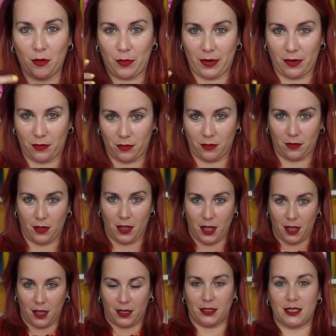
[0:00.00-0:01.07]
pero
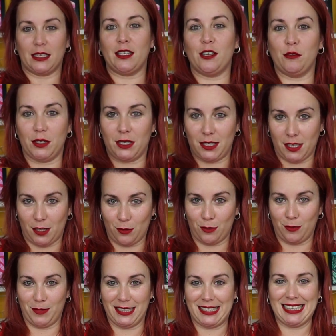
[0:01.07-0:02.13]
ya tengo vestido,
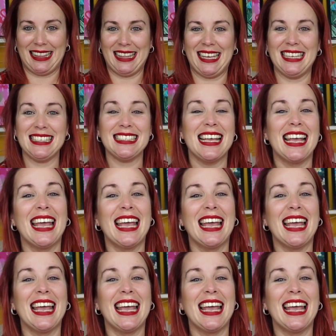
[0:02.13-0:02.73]
¿me entendéis?